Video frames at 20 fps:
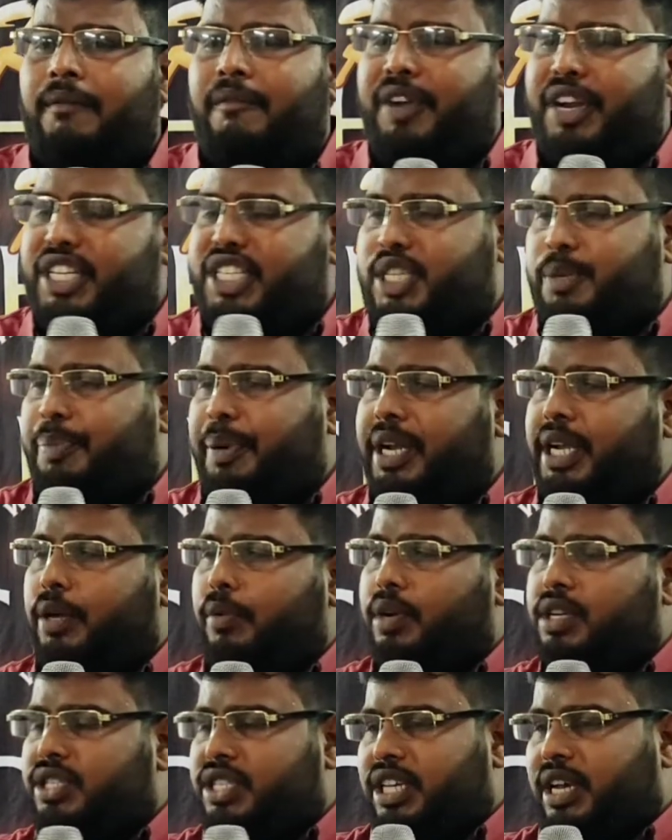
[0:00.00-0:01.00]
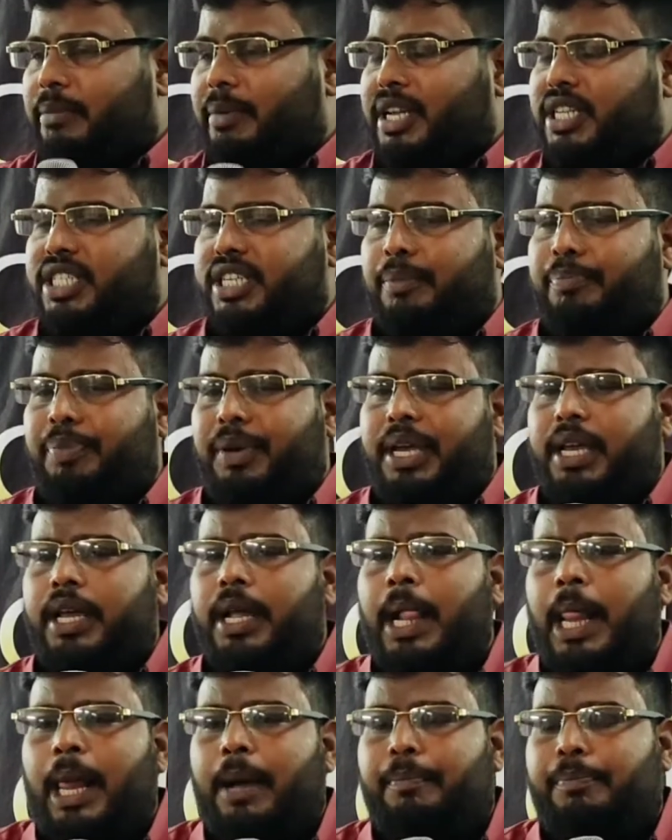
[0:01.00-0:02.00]
విడిచిపెట్టి వచ్చేమని చెప్పి
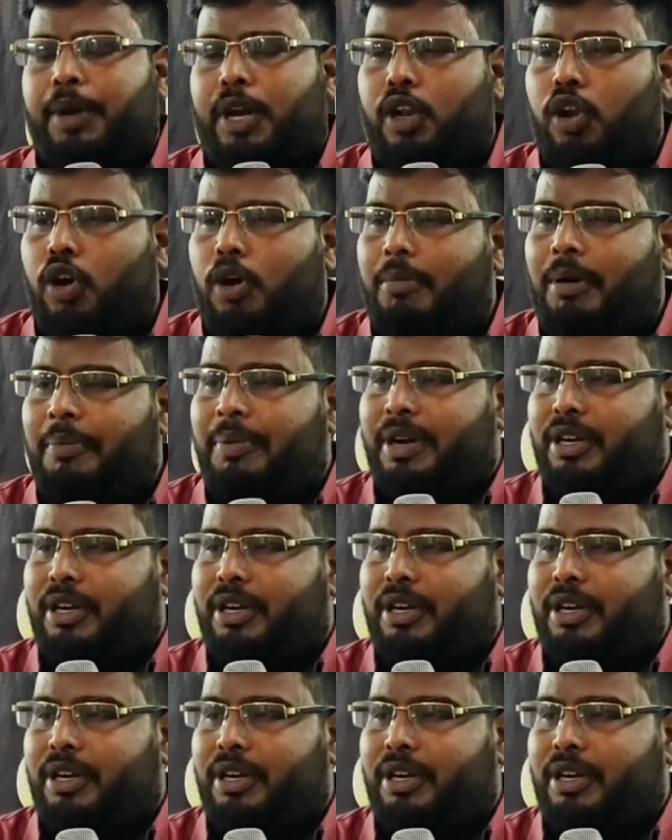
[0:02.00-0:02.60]
ప్రలోభ